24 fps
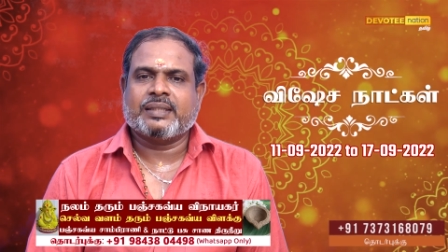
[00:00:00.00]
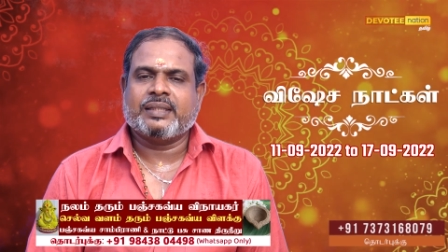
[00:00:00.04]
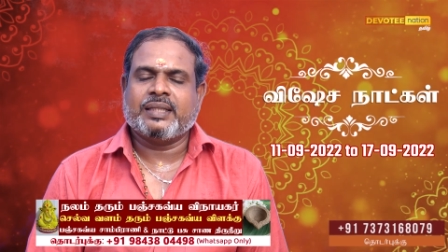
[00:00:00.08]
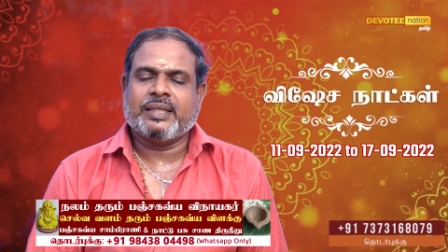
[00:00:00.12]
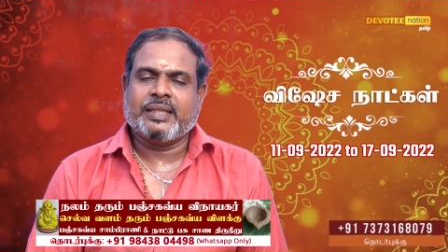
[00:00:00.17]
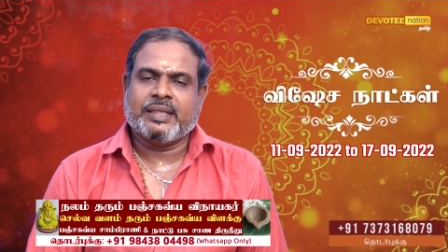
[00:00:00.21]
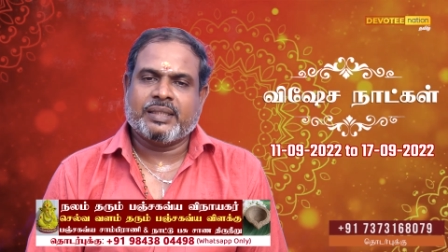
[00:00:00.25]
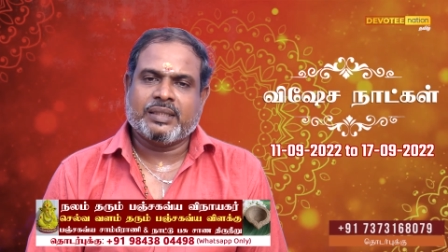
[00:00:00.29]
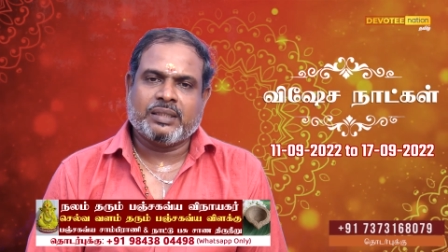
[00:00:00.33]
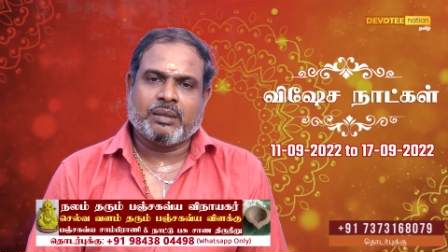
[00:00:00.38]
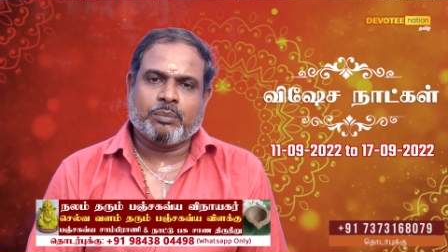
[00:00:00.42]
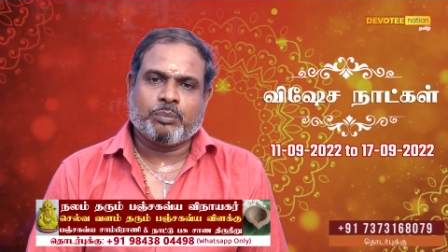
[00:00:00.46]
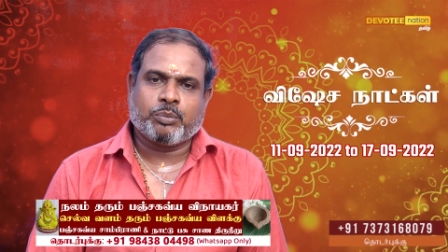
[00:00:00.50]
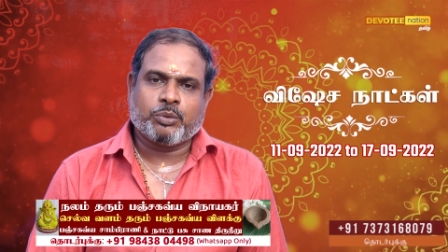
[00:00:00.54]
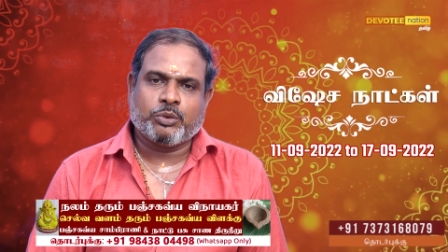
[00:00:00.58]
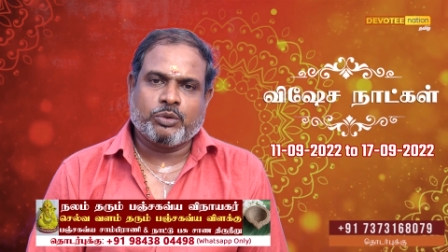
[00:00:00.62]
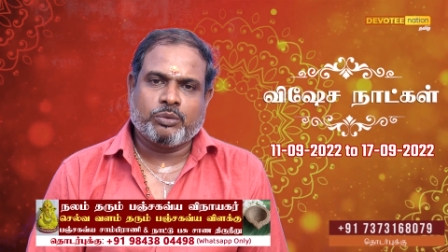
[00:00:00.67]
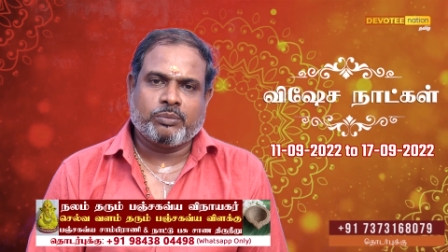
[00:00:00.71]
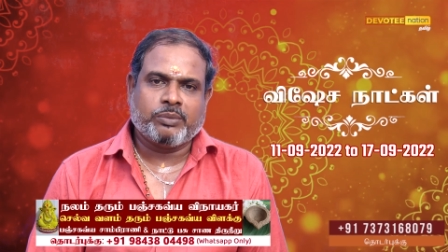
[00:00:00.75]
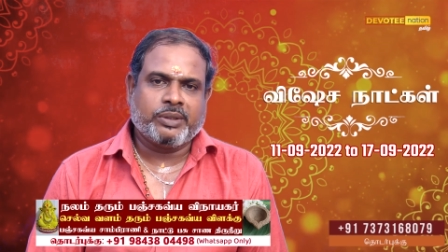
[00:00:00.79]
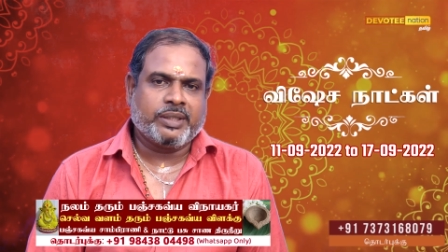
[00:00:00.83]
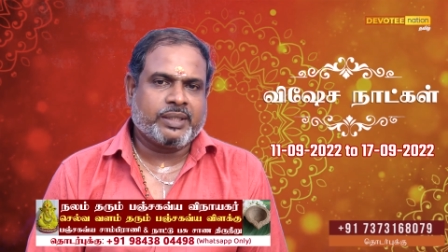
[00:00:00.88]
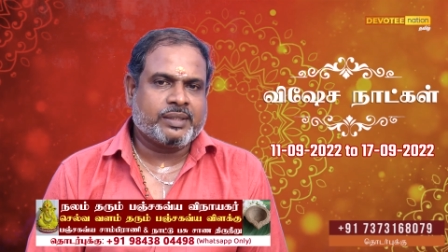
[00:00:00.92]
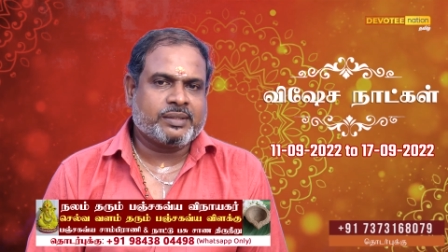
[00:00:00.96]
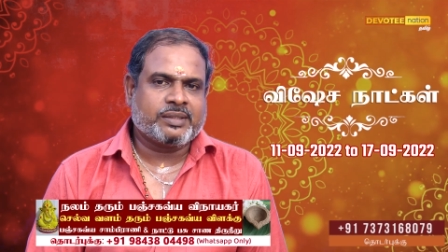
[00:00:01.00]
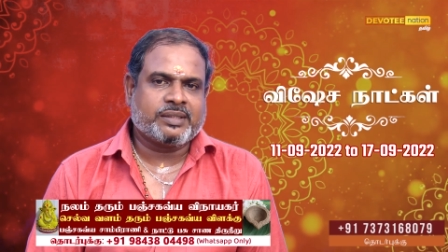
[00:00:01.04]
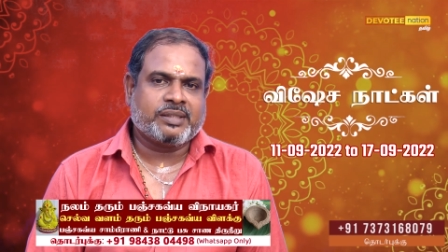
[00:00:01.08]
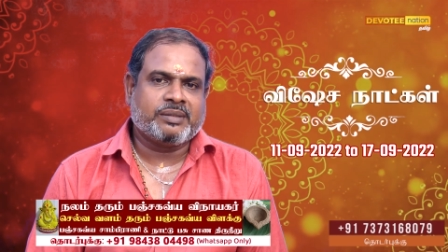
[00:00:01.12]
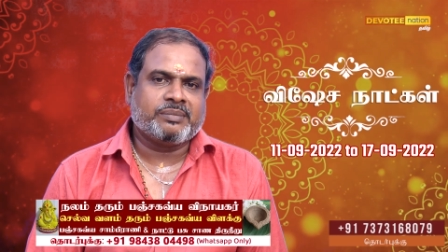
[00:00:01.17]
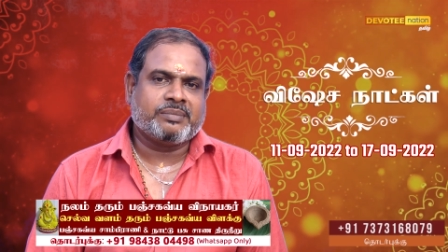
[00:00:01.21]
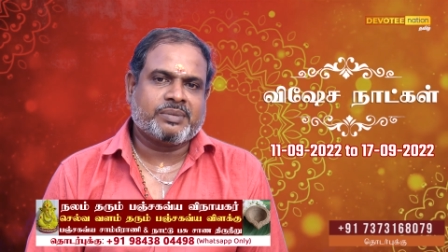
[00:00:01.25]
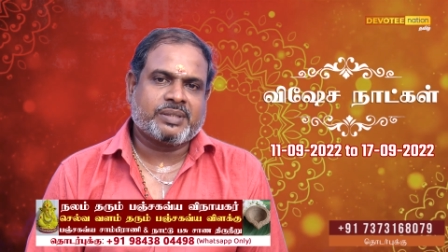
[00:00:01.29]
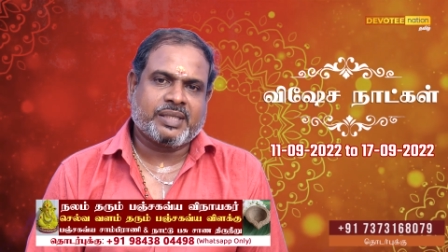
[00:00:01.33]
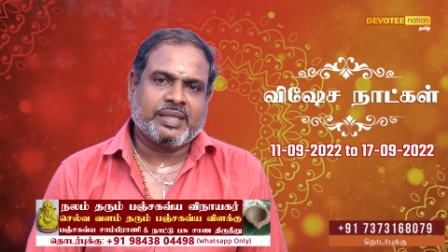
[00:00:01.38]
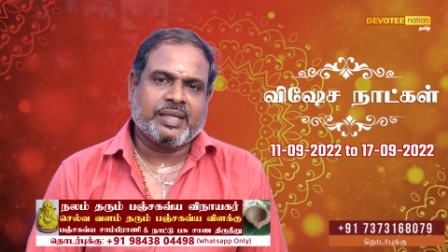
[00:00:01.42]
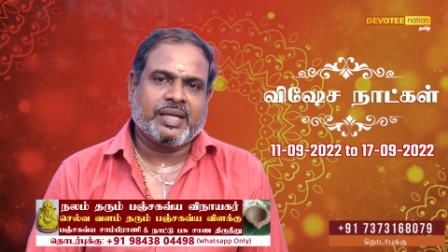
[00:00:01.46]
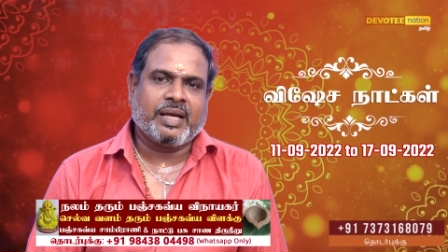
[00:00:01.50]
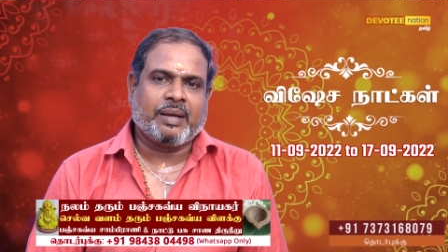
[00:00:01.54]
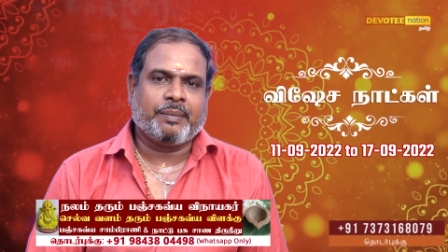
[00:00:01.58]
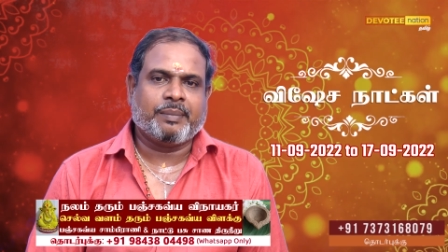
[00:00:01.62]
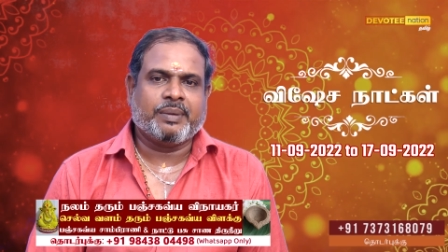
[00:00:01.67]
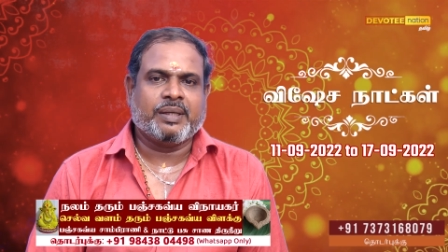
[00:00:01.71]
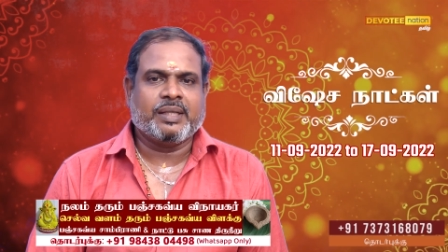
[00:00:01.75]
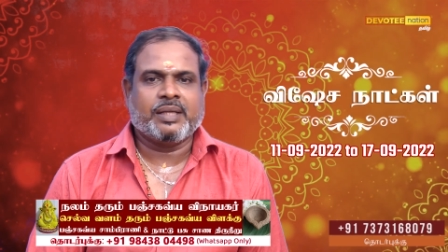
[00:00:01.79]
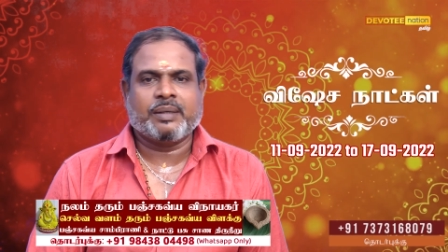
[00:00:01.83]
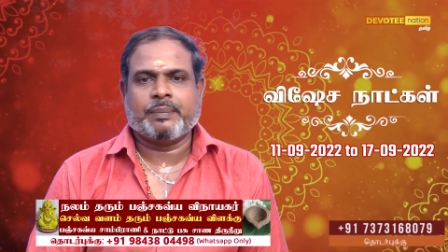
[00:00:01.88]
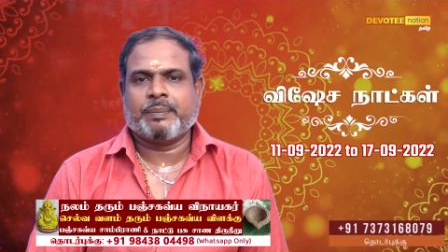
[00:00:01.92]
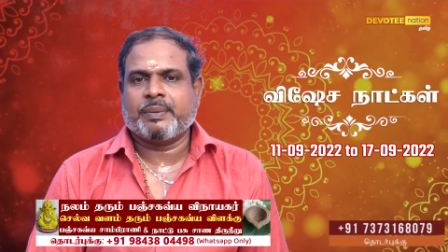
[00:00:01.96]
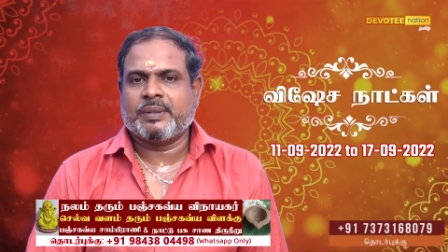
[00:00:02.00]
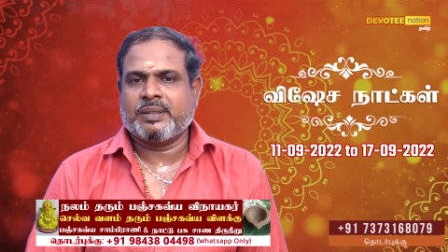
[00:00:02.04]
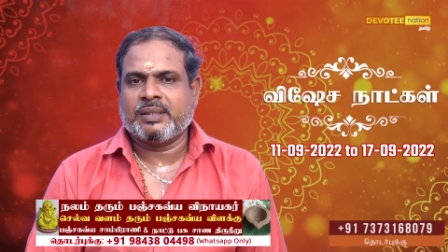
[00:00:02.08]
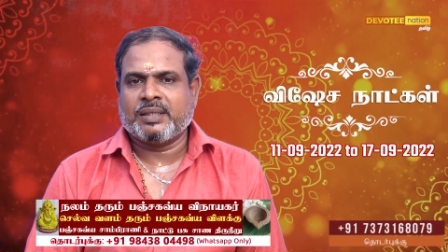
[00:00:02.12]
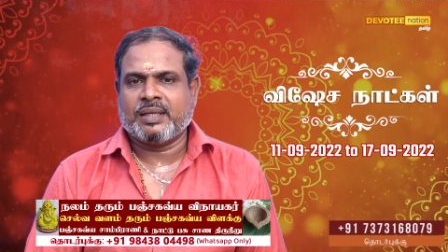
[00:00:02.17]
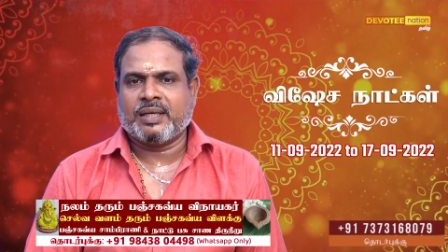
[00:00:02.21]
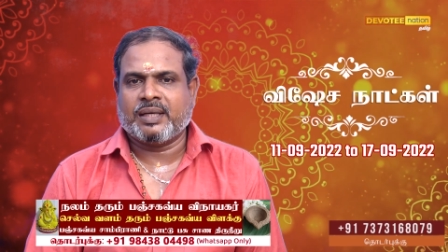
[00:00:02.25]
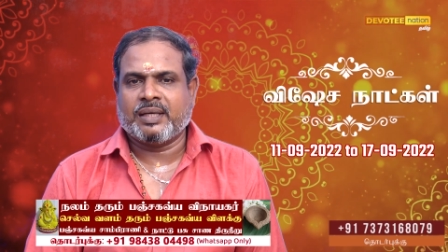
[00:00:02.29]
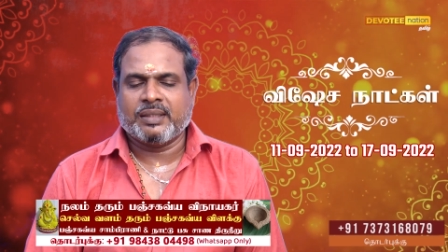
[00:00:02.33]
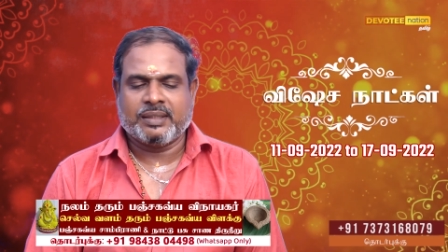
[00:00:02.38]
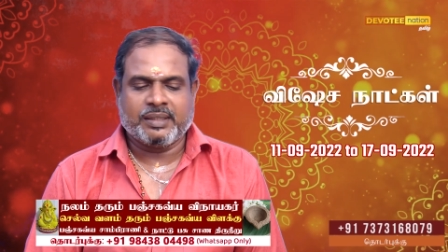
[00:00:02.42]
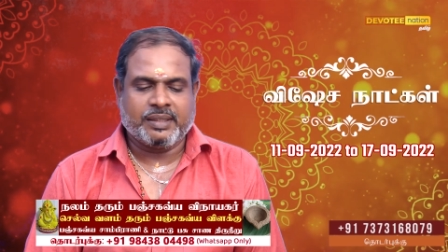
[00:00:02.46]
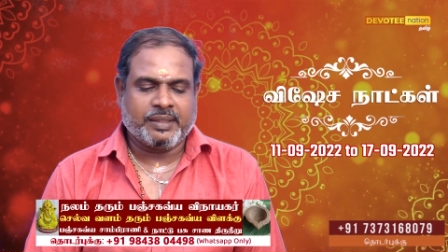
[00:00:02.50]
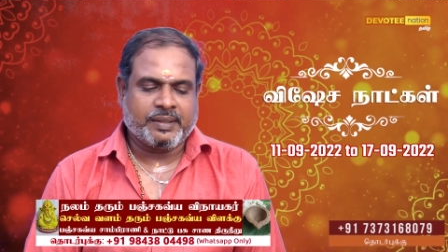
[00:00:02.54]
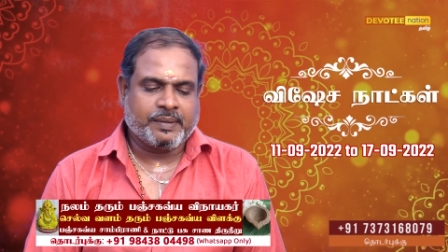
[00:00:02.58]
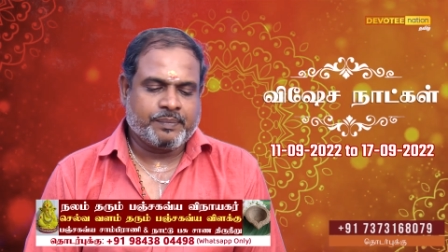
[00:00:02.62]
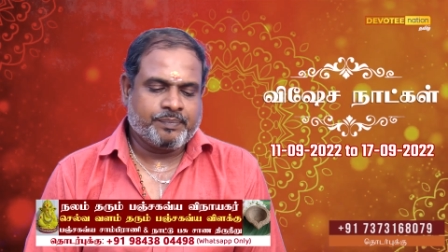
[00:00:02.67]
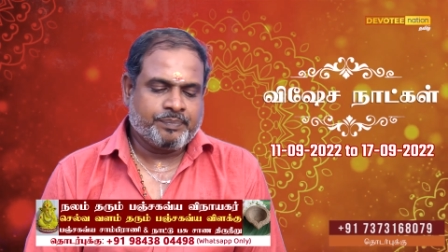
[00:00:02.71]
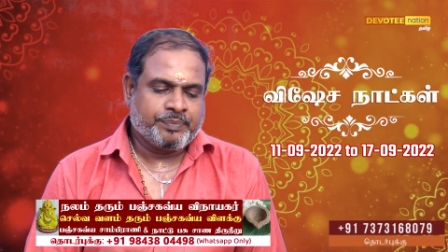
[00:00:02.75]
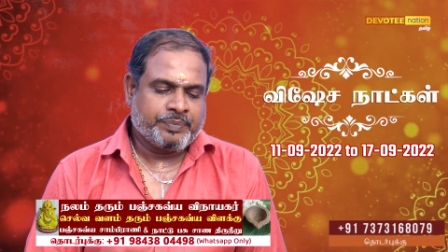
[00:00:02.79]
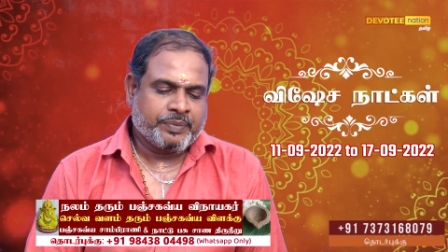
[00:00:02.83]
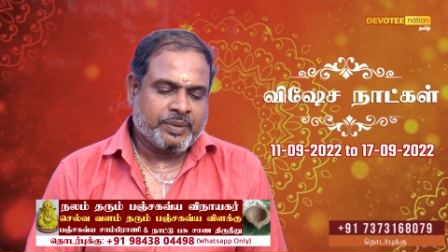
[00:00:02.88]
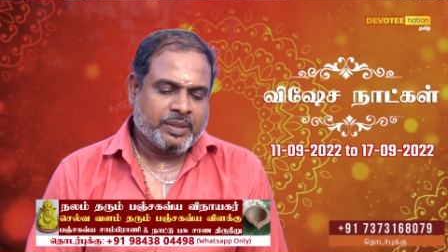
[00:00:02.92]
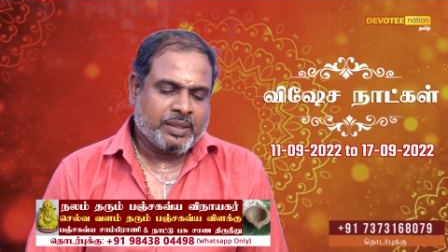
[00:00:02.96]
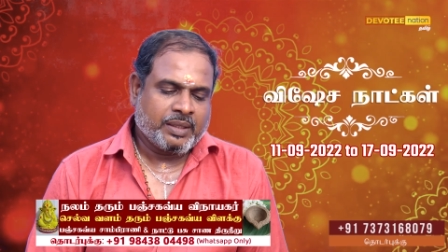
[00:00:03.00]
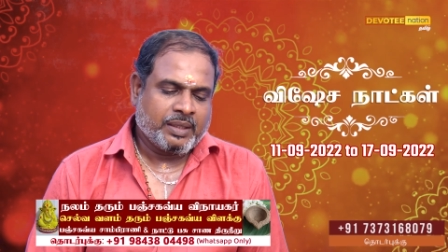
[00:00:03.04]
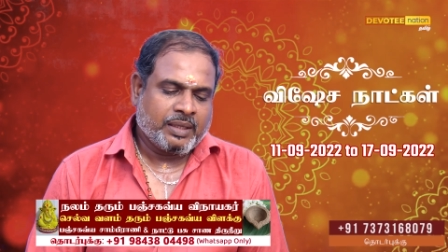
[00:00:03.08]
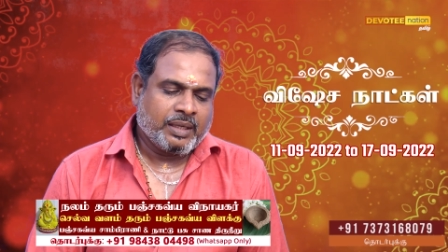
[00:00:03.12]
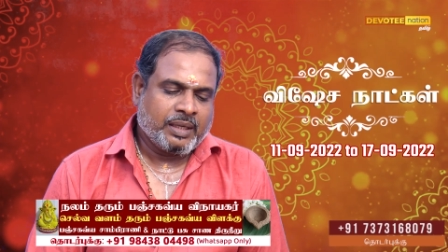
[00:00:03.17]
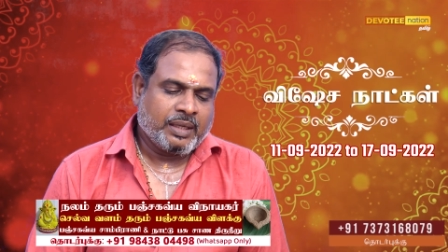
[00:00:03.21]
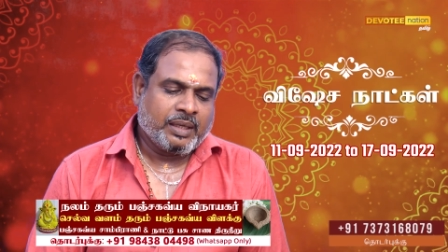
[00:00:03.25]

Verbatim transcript: காலகட்டத்தில் எந்த புது முயற்சியும் செய்யாமல் இருப்பது நல்லது